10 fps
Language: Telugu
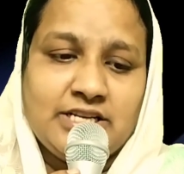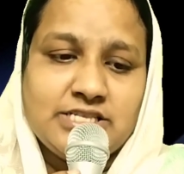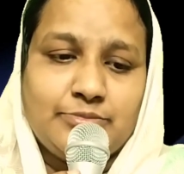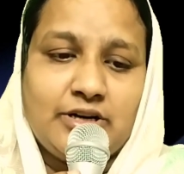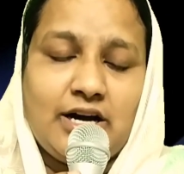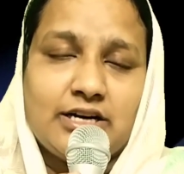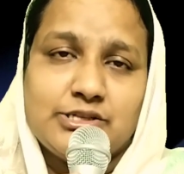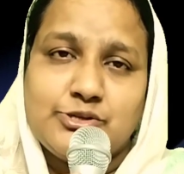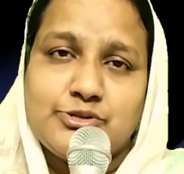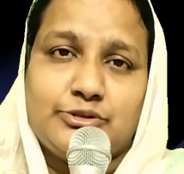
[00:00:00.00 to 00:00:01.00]
నిజముగా
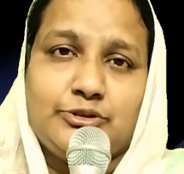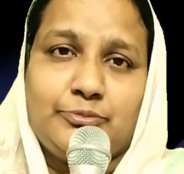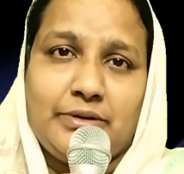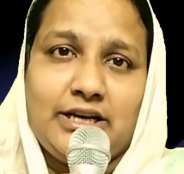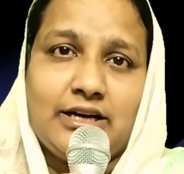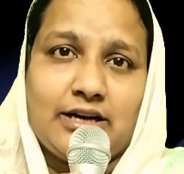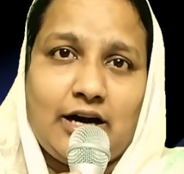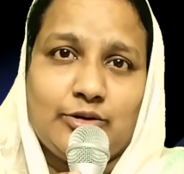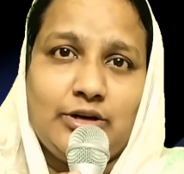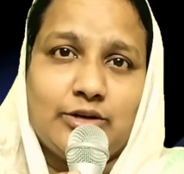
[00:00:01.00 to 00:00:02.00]
అరచుచుండు పిల్ల
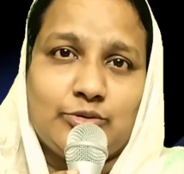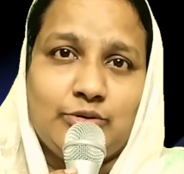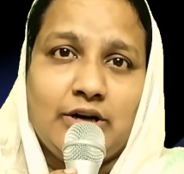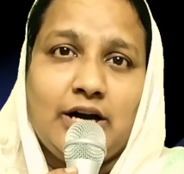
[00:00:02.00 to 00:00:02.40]
కాకులకు